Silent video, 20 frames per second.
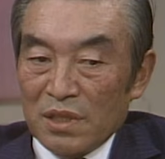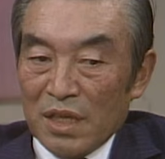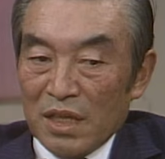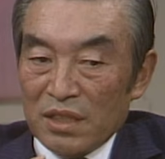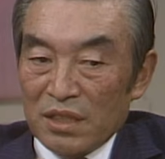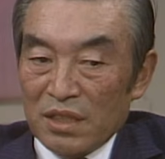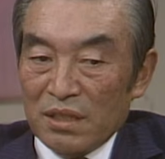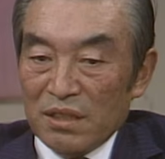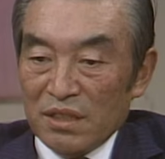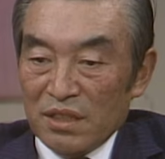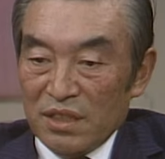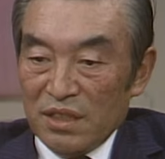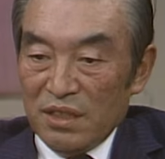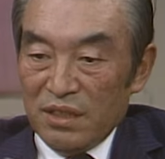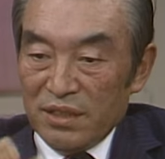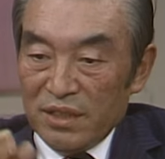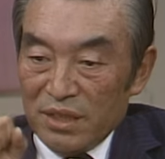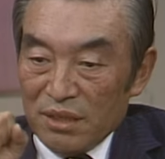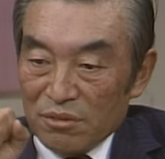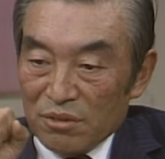하나는
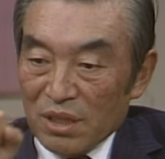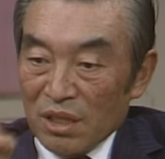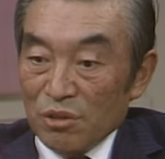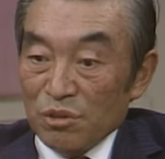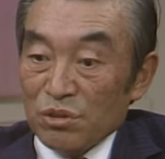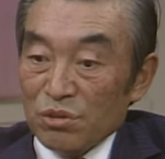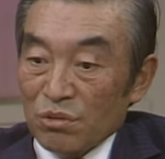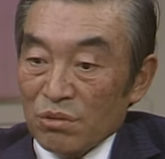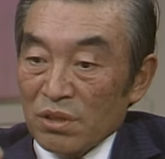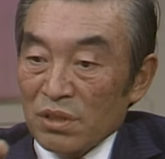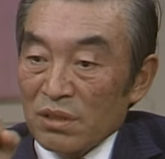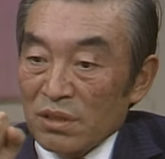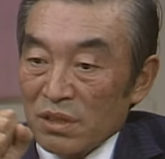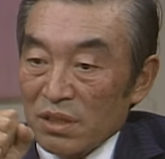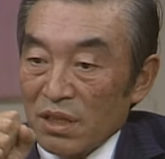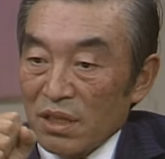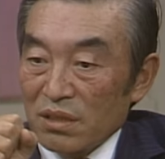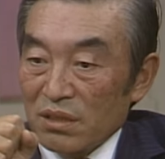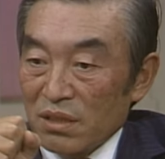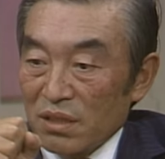실제로 사회 속에
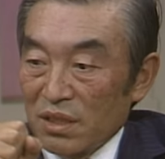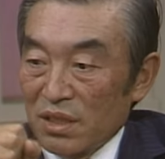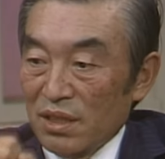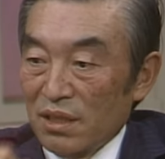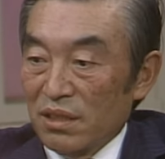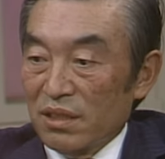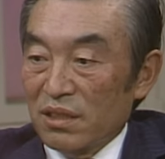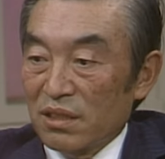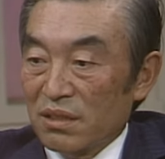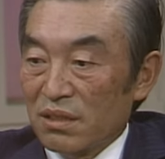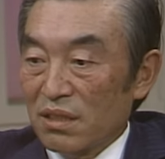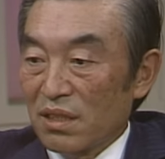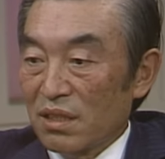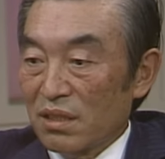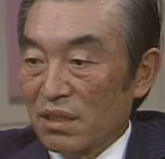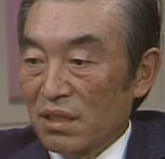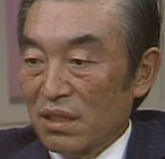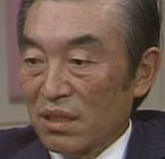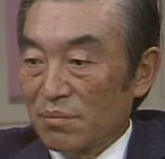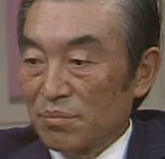들어가서 실천을 할
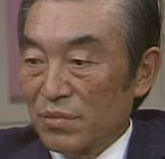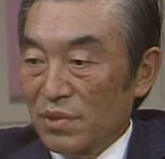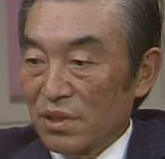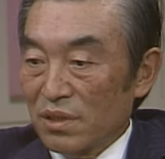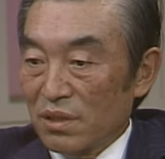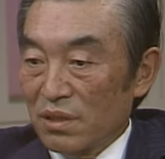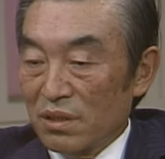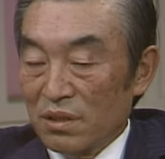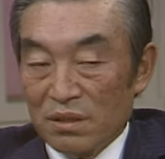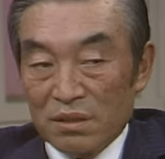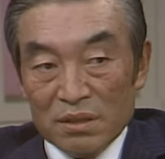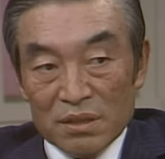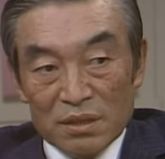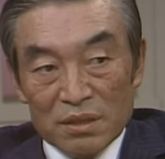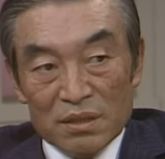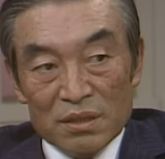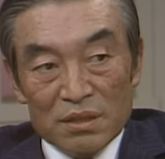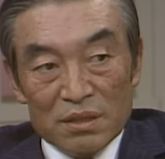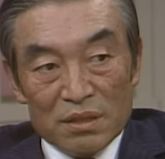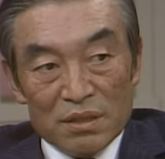사람들을
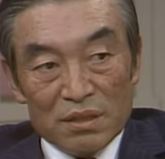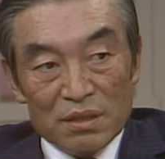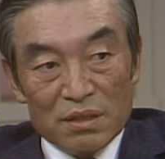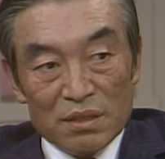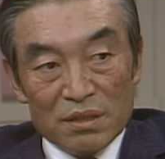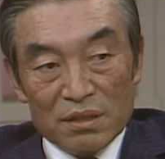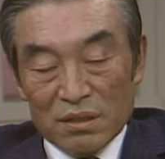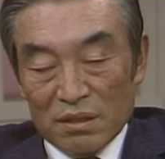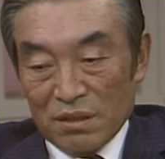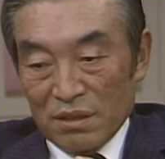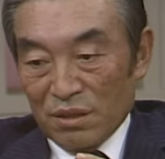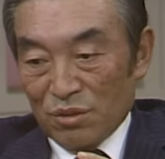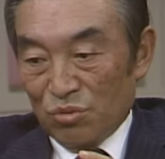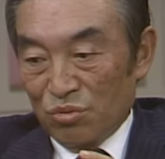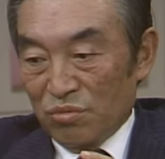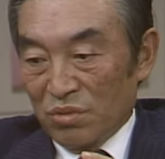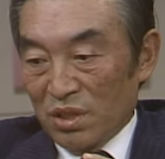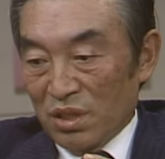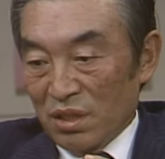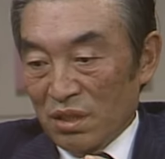그것을 이제
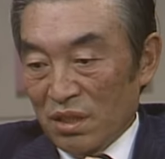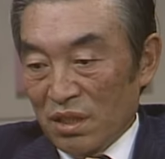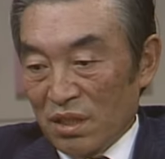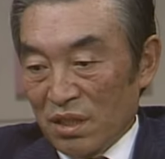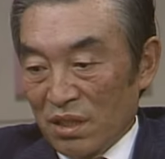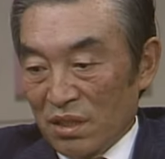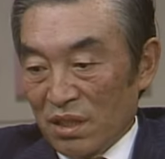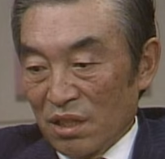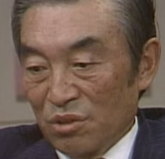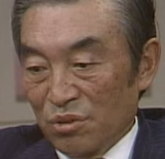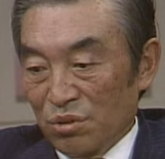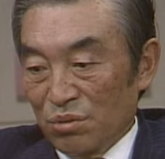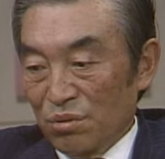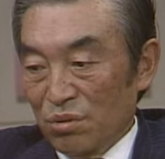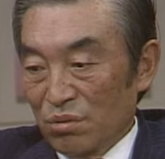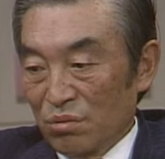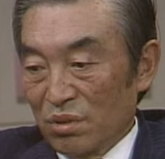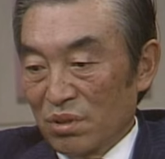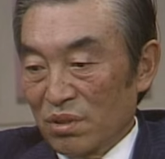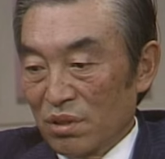수원에다가
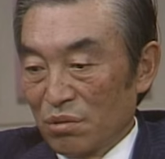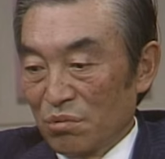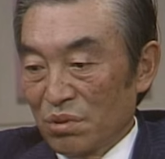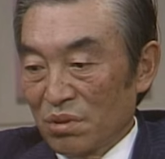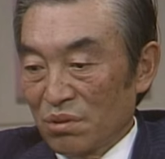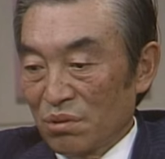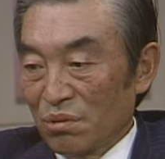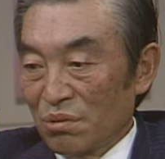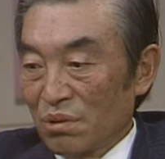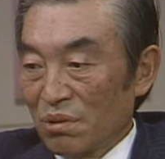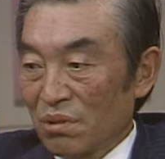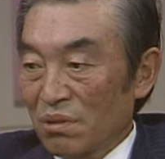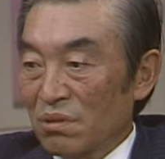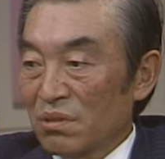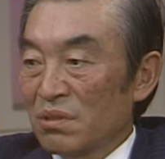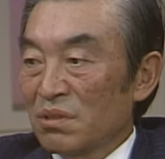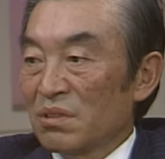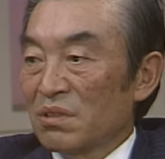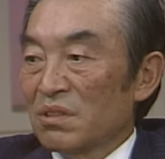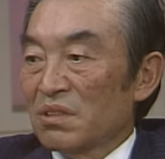사회교육원을 세워놓고
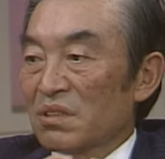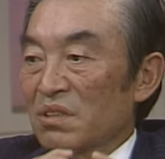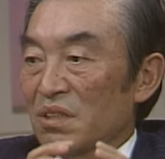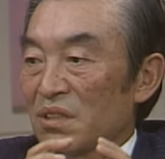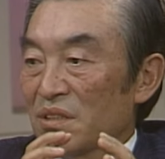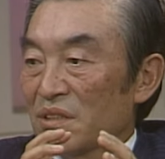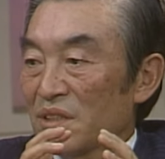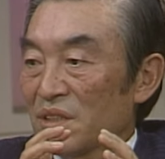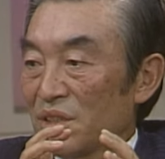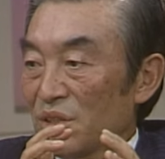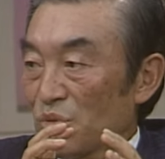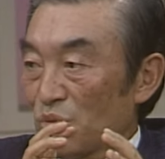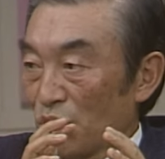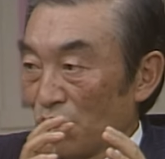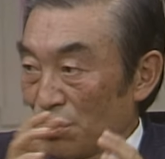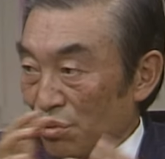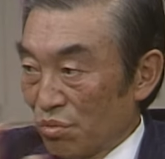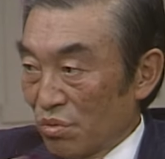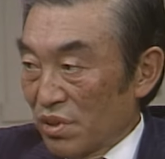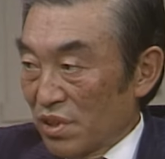네. 그것을 이제
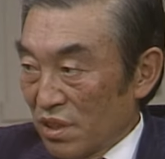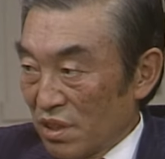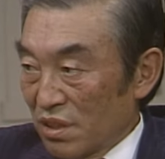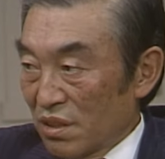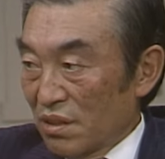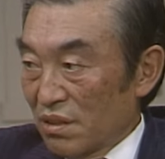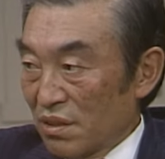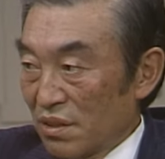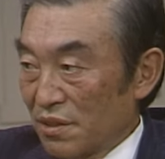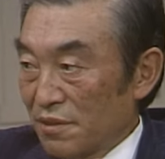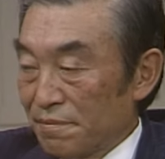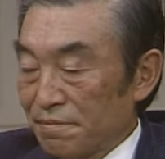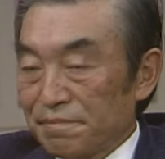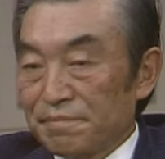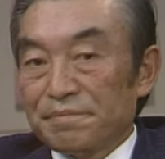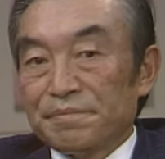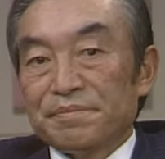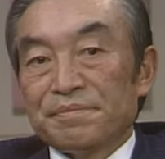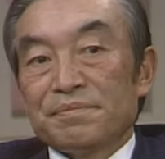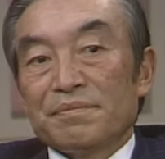교육을 시키는 거.
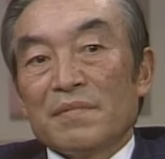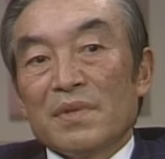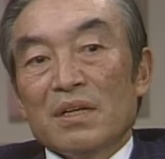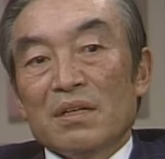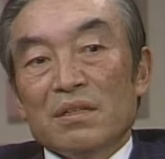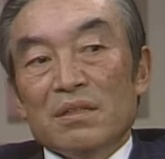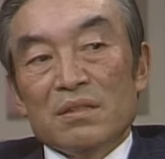아, 네.